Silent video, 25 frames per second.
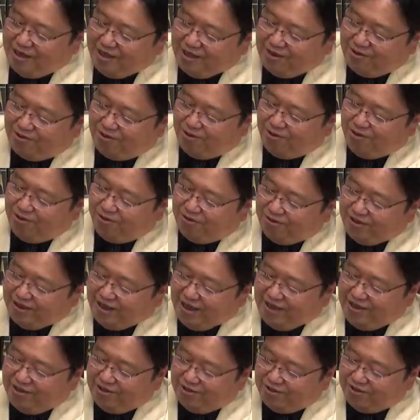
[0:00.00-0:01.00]
田工業の
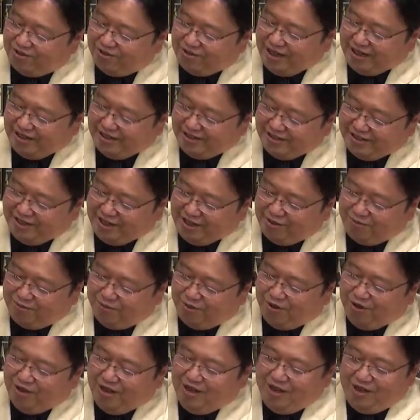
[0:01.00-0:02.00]
研究所なんですけど
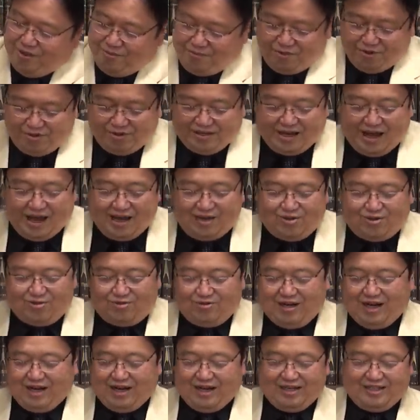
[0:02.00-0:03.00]
も、もう
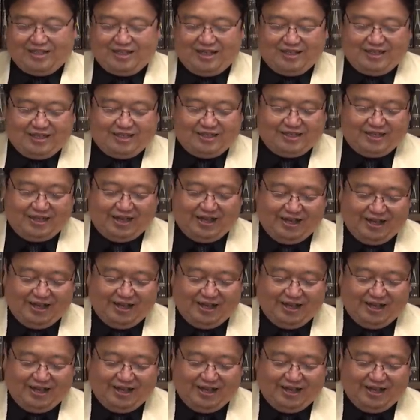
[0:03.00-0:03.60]
タイトルからしてですね、